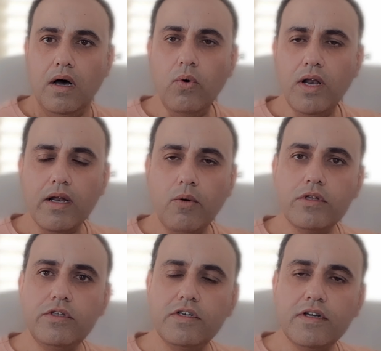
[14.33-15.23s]
أولا
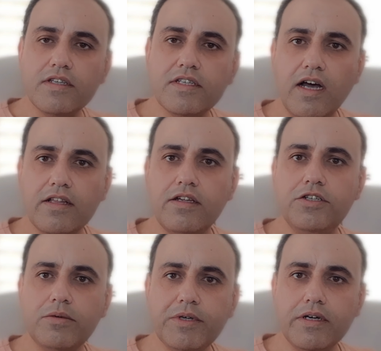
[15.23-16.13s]
أود نصيحة
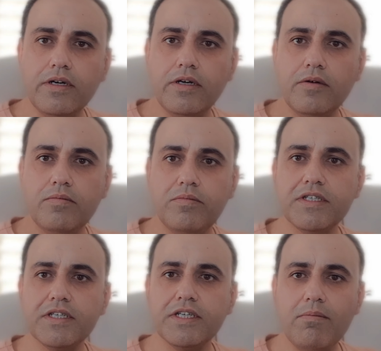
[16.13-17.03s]
الجميع
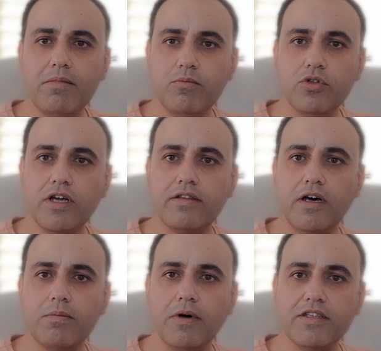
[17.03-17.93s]
بالصيام لمدة
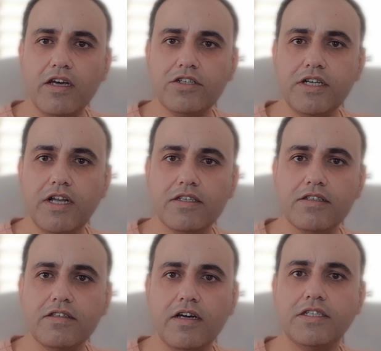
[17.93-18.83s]
14 إلى
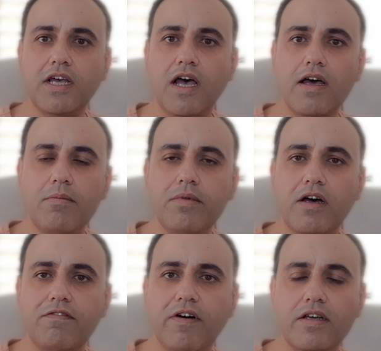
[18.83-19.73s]
16 ساعة
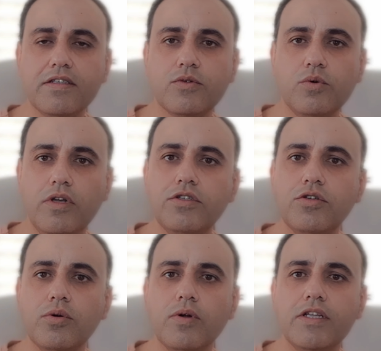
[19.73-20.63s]
قبل فحص
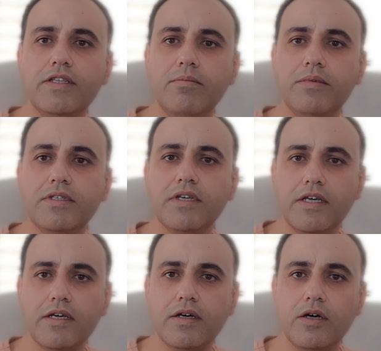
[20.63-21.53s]
كوليسترول الدم
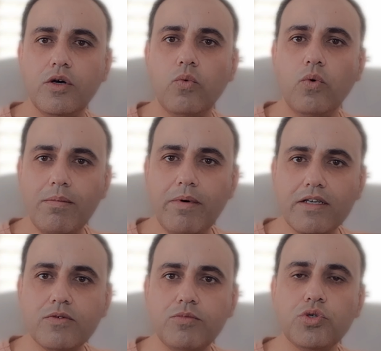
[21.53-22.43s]
السيء ولا
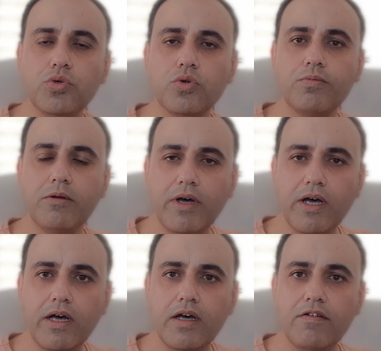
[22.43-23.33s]
بأس من شرب
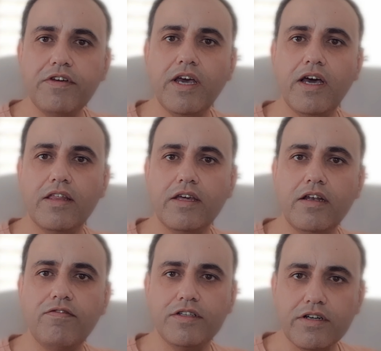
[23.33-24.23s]
الماء في هذه
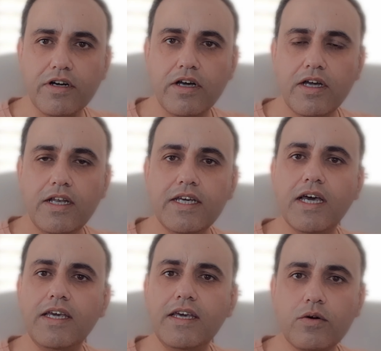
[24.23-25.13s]
الفترة
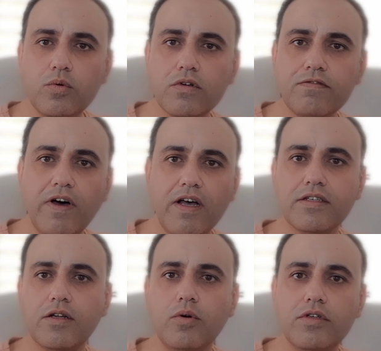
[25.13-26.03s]
لكي يكون فحص
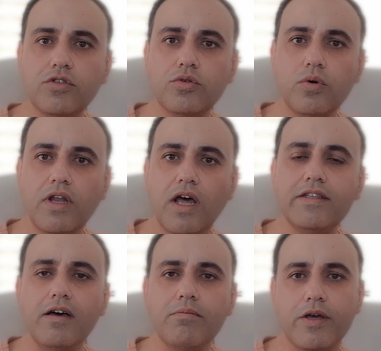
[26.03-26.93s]
الكوليسترول
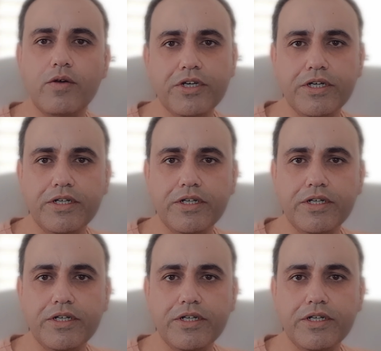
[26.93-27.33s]
أدق ما يمكن